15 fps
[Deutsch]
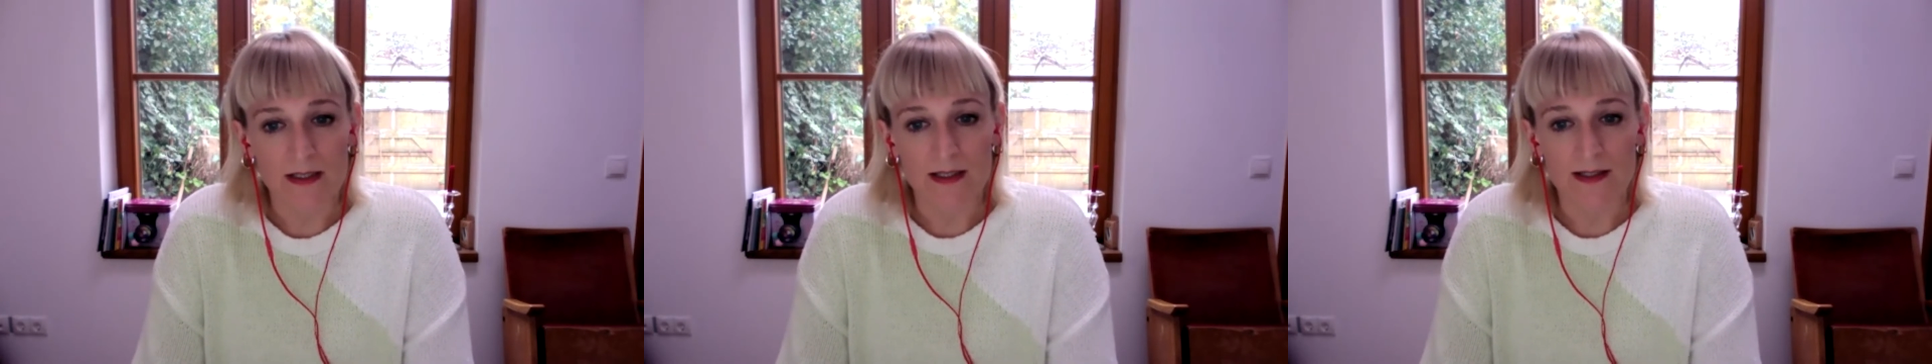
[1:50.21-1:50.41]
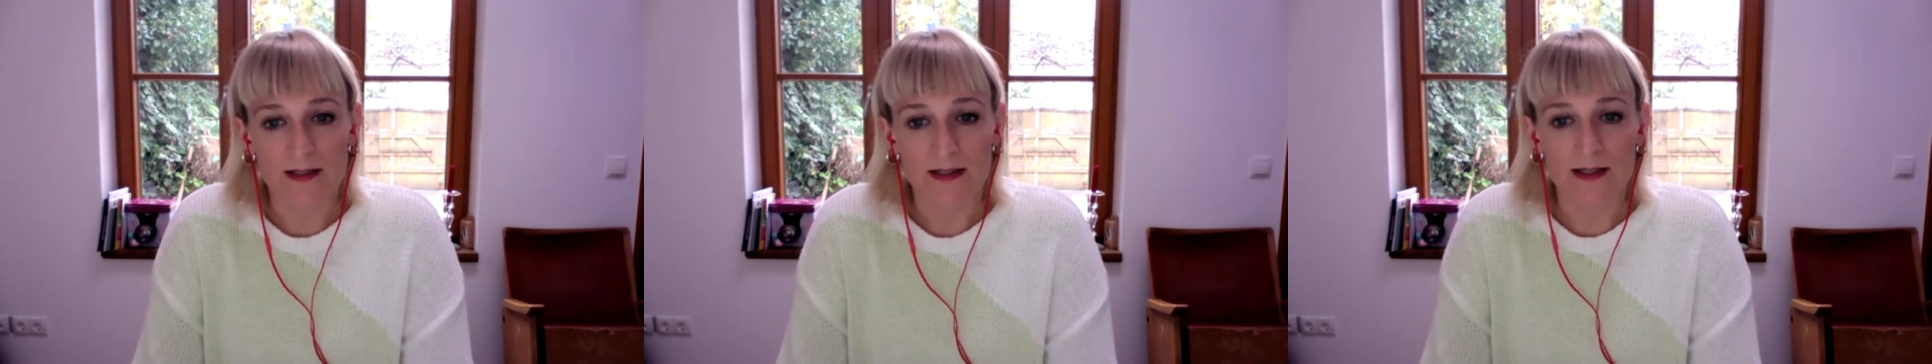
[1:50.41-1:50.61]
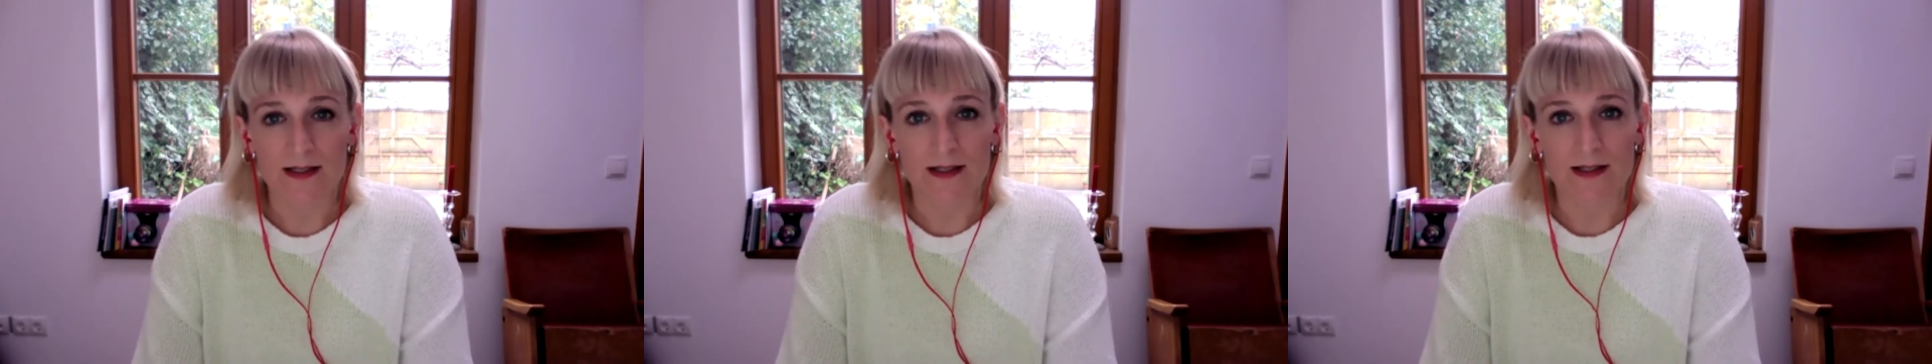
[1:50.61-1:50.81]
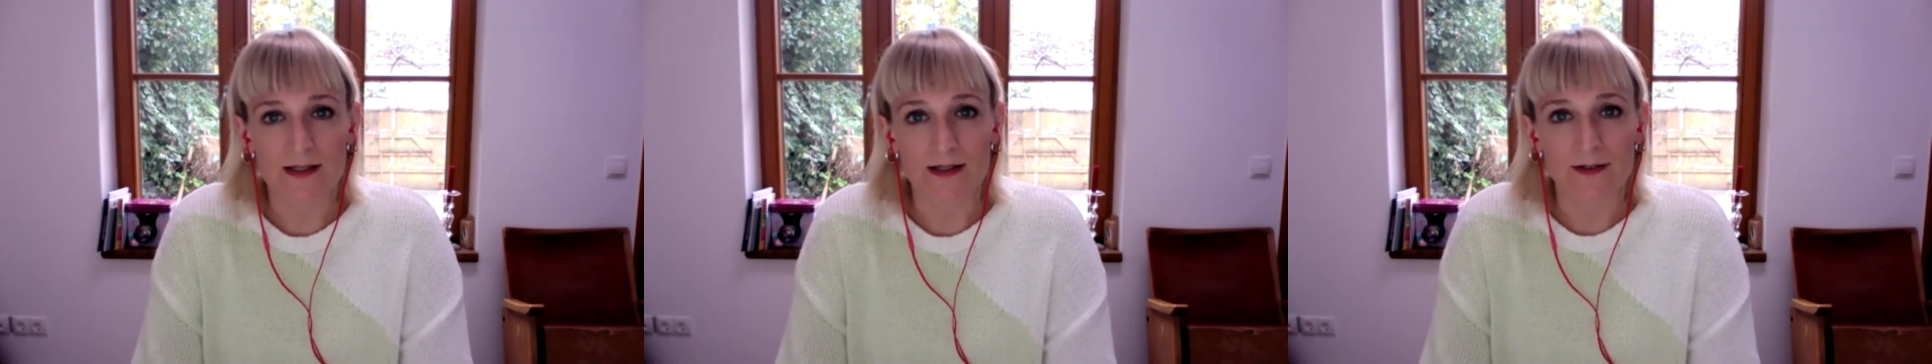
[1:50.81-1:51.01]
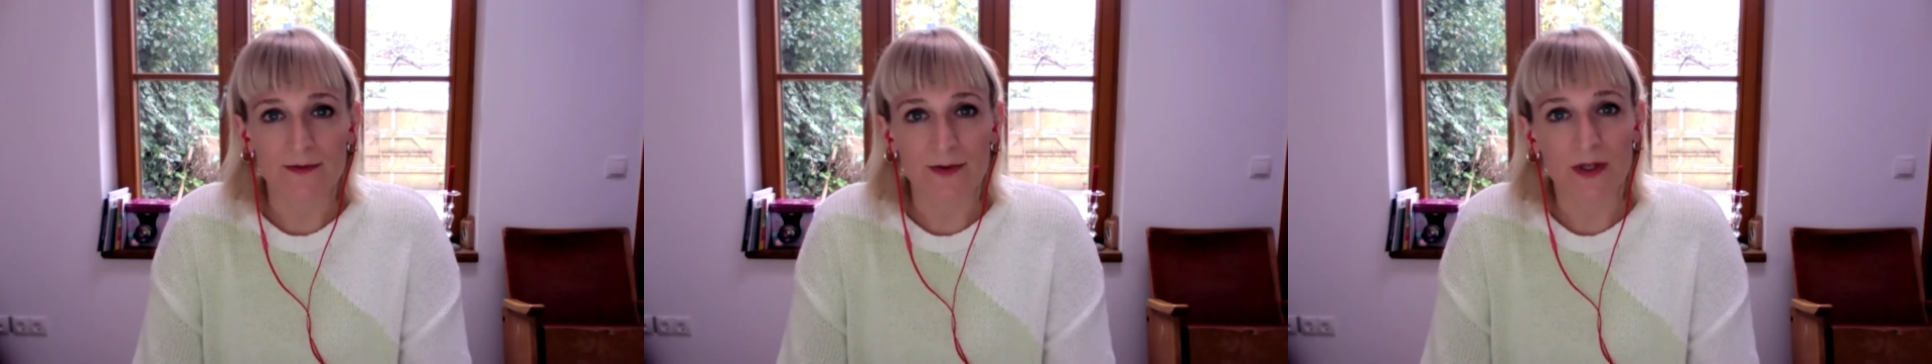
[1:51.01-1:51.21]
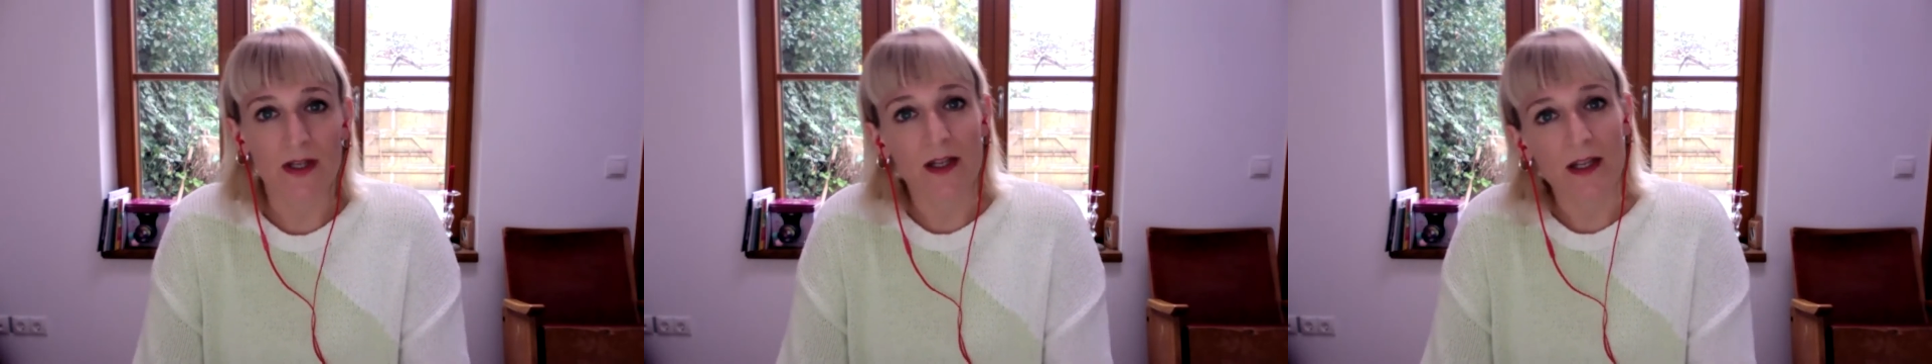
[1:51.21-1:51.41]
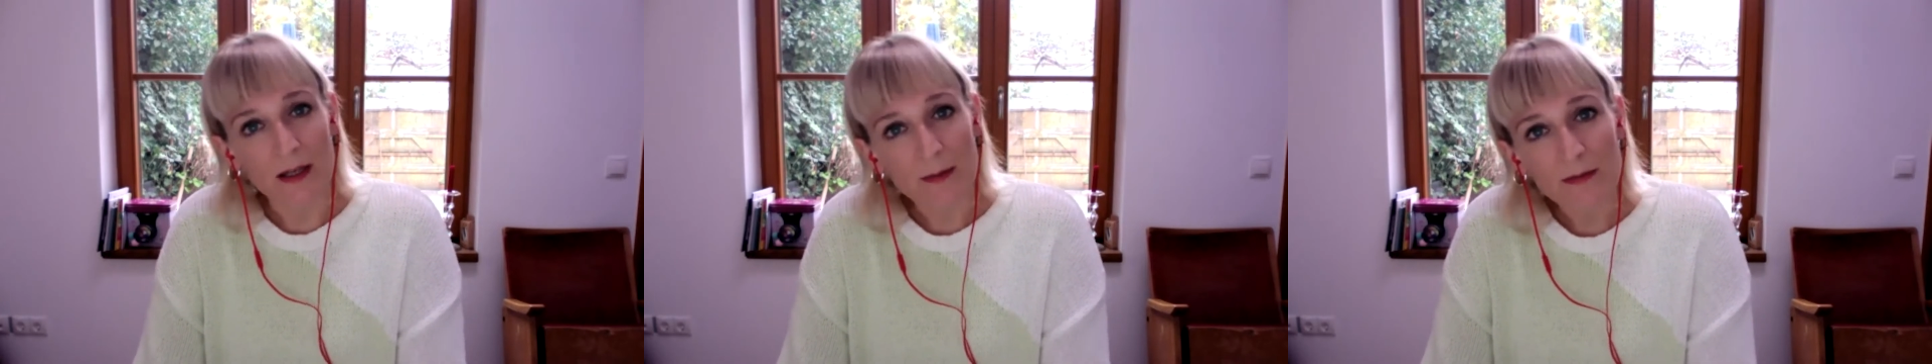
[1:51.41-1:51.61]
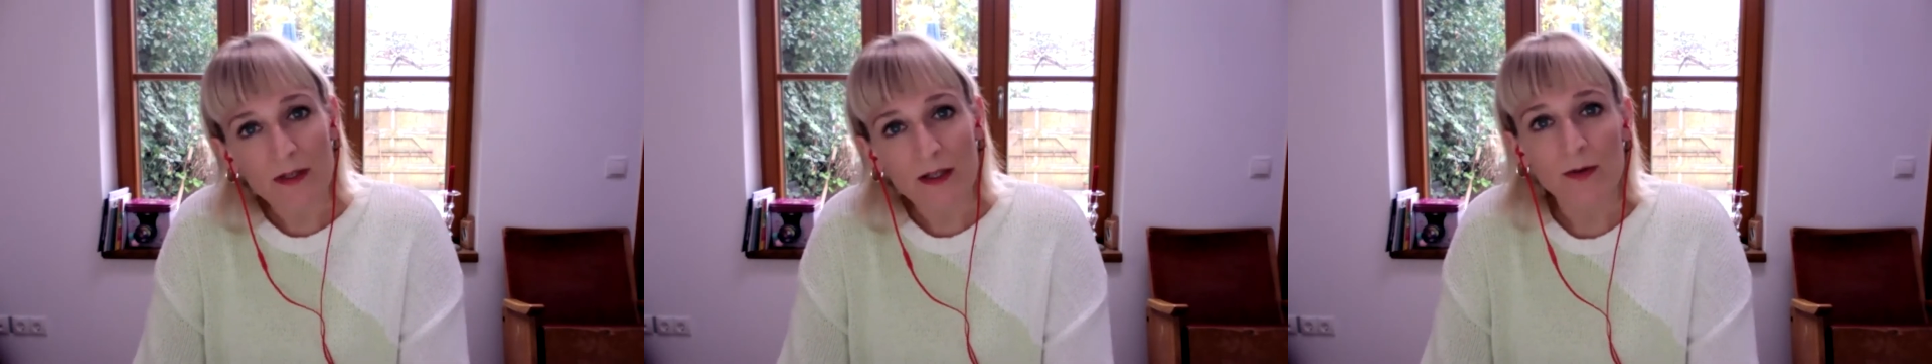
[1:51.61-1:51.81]
Also dass es äh, für den
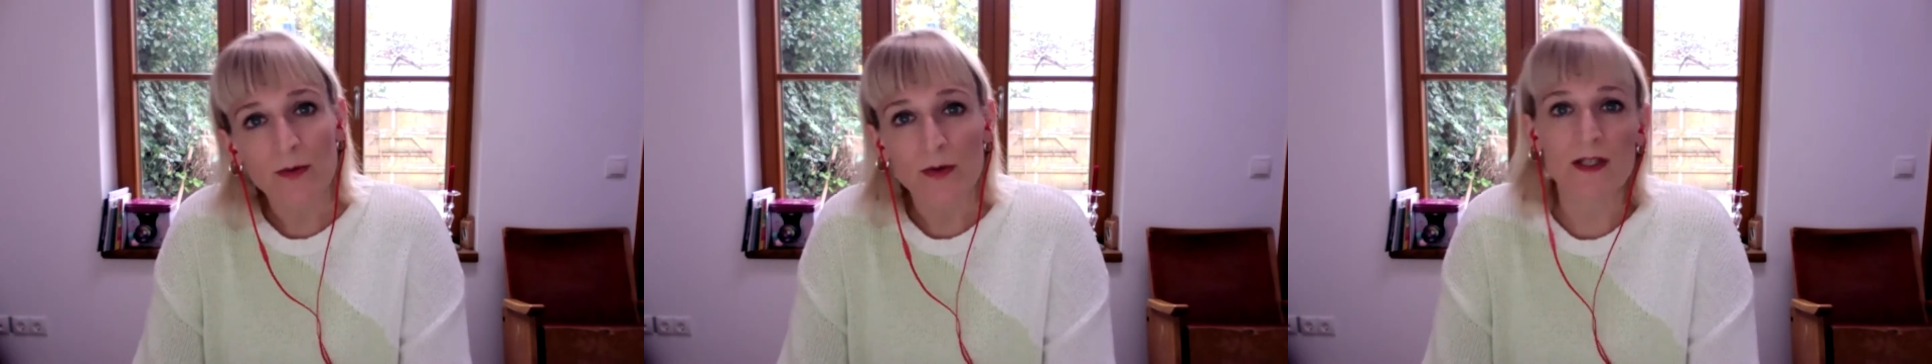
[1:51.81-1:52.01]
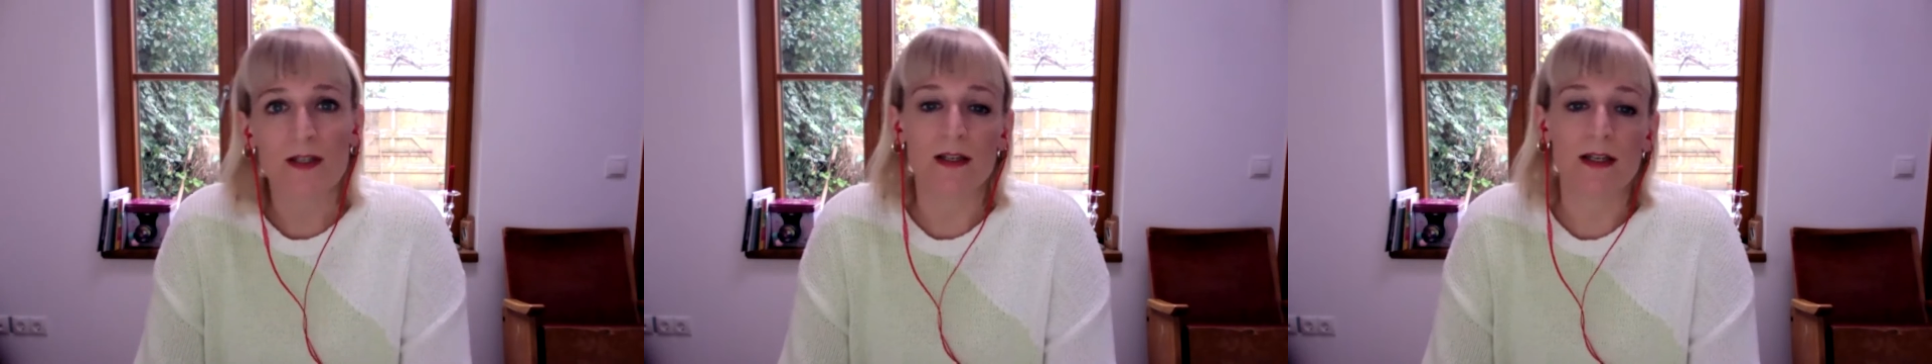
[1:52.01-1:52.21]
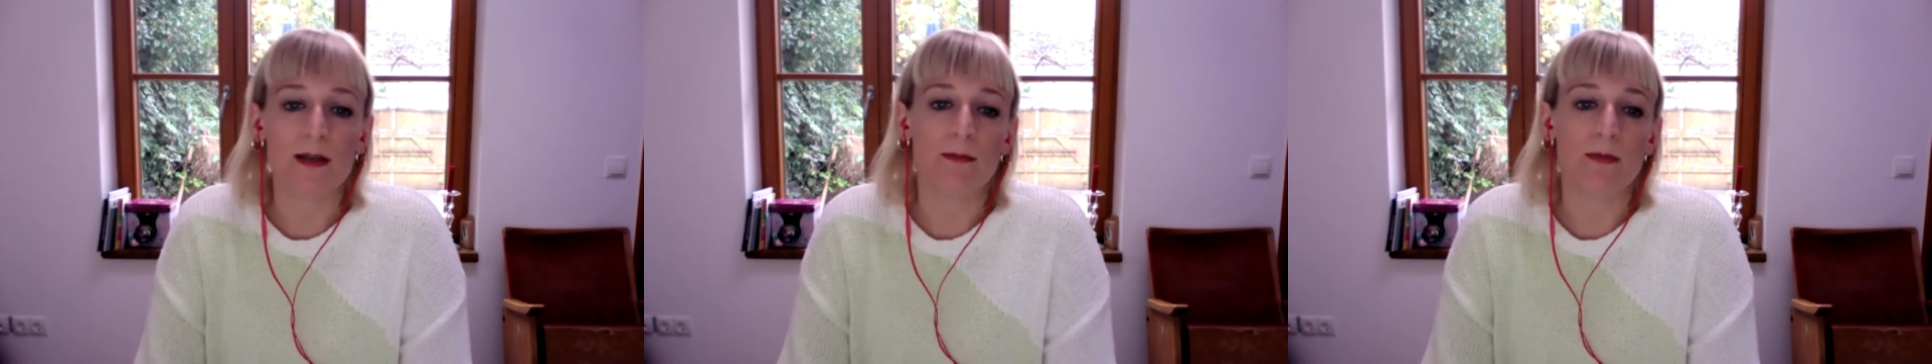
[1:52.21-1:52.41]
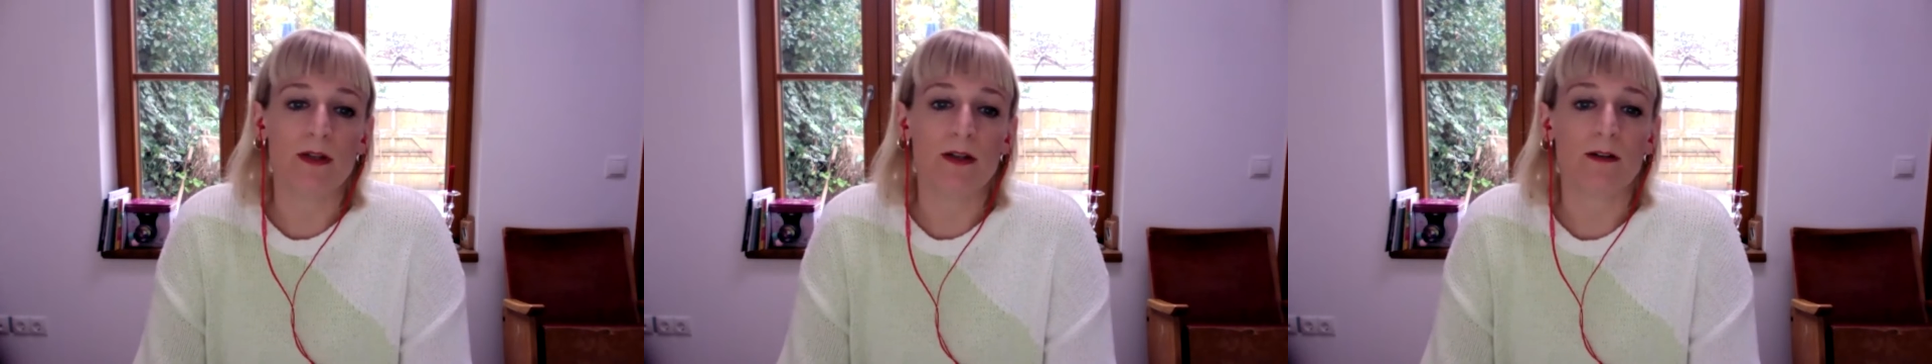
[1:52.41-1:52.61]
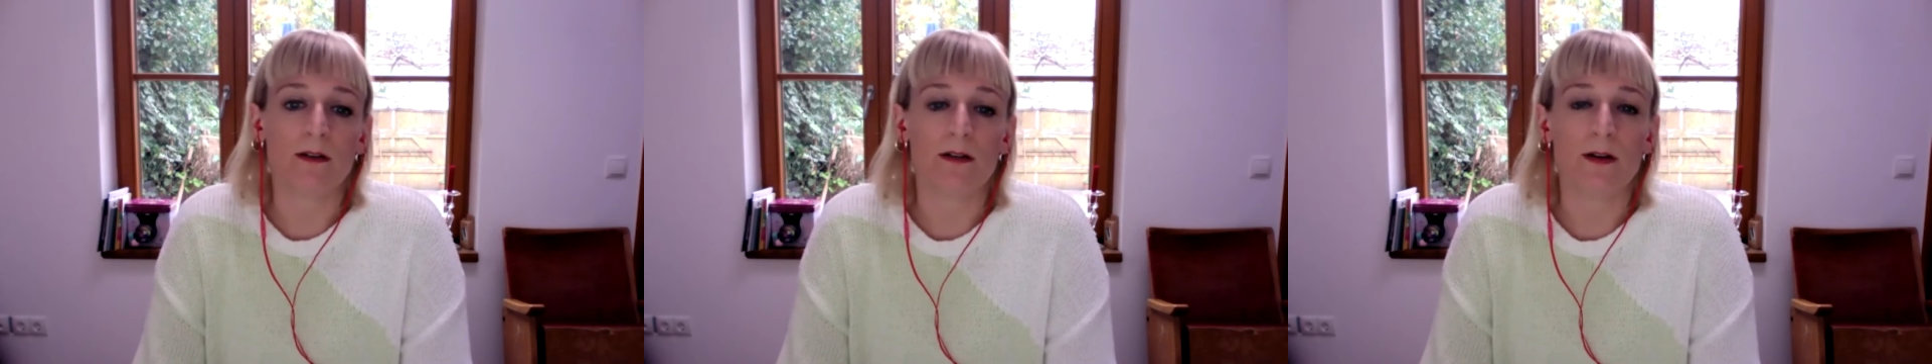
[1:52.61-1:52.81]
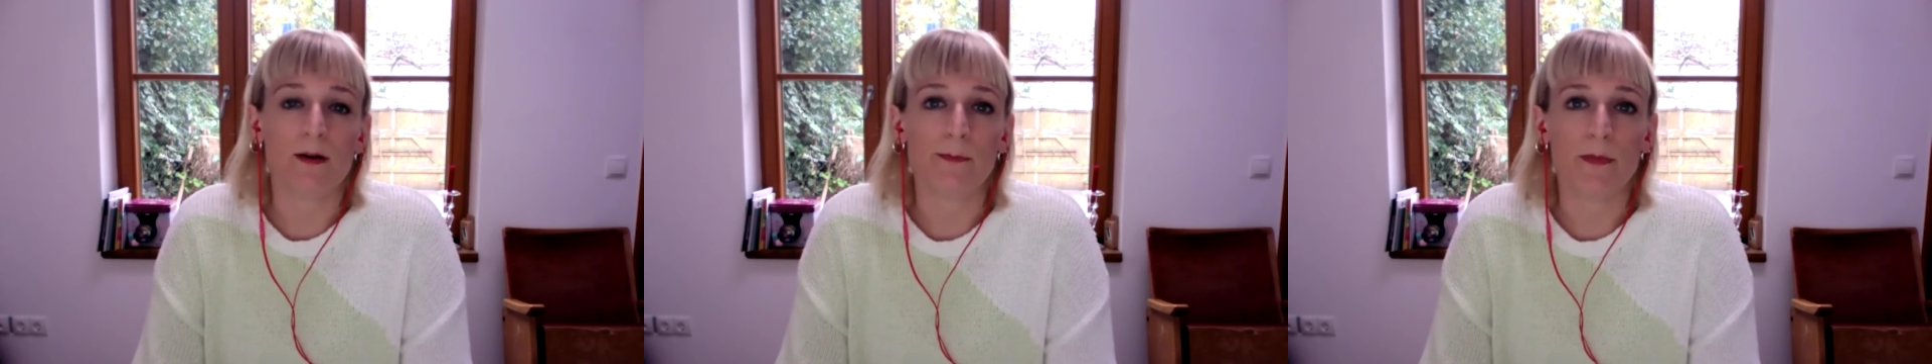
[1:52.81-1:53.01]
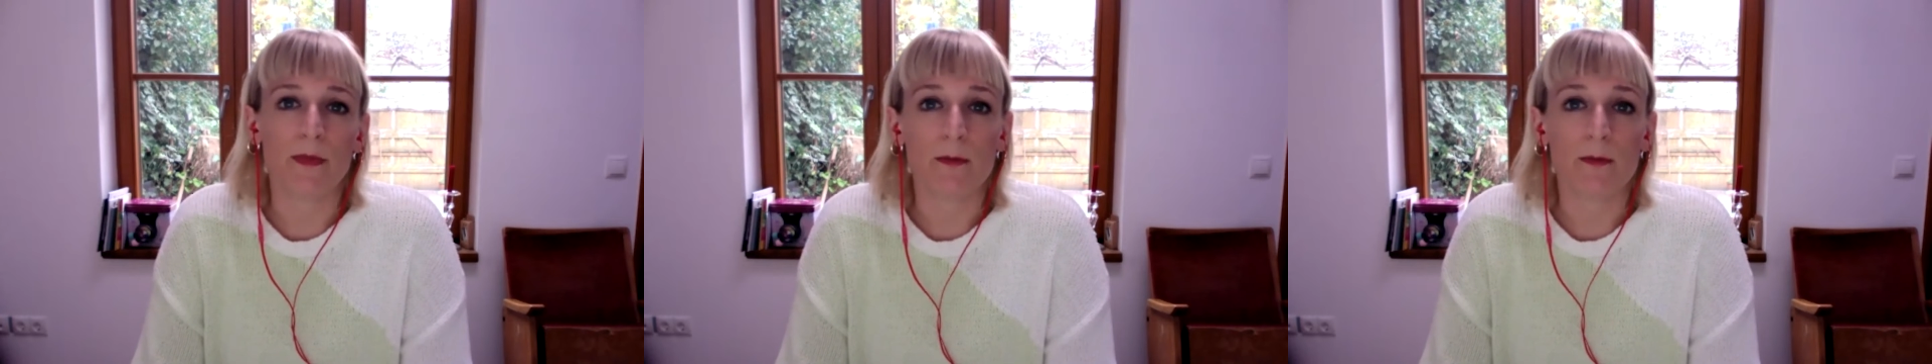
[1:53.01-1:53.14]
Gebenden und den Nehmenden ähm,